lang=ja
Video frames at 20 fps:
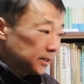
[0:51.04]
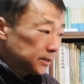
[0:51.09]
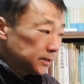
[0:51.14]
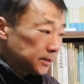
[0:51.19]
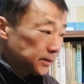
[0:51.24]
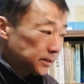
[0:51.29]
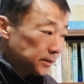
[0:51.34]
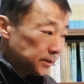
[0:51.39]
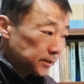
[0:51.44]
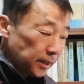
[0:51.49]

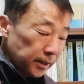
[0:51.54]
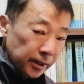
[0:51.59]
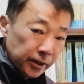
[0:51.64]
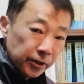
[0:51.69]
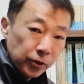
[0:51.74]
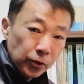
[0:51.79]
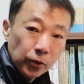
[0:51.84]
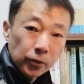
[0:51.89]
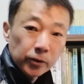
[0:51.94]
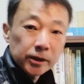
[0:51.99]
さて、
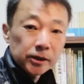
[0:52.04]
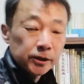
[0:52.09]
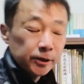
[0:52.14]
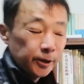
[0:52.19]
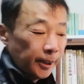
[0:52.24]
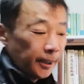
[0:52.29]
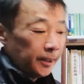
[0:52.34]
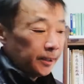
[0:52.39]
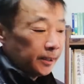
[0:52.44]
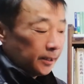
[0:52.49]
今日はです
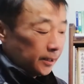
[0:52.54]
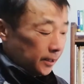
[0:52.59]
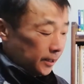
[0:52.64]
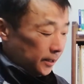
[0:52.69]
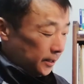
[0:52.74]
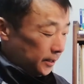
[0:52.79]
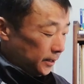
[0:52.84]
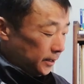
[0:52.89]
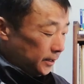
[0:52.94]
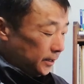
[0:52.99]
ね、
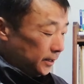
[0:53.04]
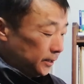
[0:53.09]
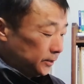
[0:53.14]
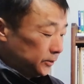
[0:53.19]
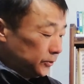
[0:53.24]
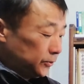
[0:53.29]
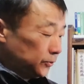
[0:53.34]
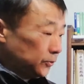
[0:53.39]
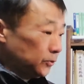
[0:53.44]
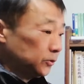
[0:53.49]

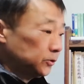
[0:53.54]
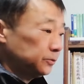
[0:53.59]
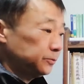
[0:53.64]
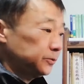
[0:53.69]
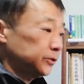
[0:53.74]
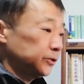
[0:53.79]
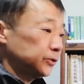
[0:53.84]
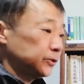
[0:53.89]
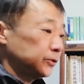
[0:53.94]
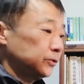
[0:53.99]
えー、中国
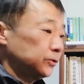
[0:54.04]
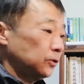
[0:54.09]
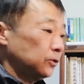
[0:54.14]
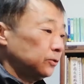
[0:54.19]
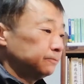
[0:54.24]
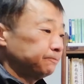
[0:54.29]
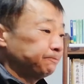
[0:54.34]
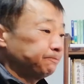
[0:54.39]
武術の